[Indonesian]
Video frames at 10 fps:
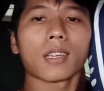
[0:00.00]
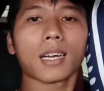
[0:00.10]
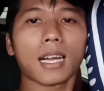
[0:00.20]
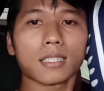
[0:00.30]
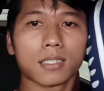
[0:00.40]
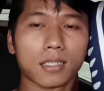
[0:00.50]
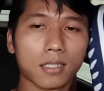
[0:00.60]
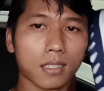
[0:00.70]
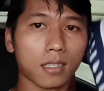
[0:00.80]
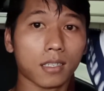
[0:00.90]

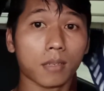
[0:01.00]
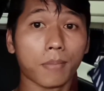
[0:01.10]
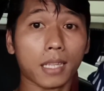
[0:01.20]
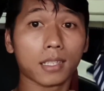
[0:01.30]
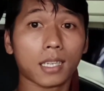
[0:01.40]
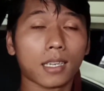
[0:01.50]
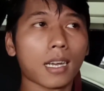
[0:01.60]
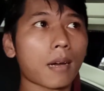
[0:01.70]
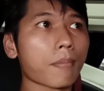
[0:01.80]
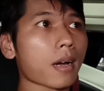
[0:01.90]
bekas uh, batik
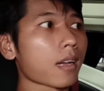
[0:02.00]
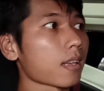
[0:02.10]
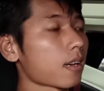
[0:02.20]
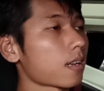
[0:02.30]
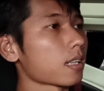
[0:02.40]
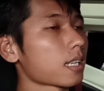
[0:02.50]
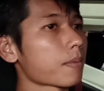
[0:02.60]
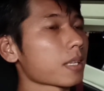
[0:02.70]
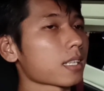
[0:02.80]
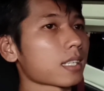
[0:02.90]
apa ya ini
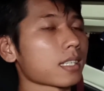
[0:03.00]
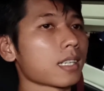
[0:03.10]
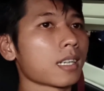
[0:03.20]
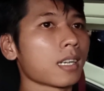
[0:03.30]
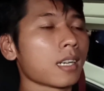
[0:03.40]
namanya tadi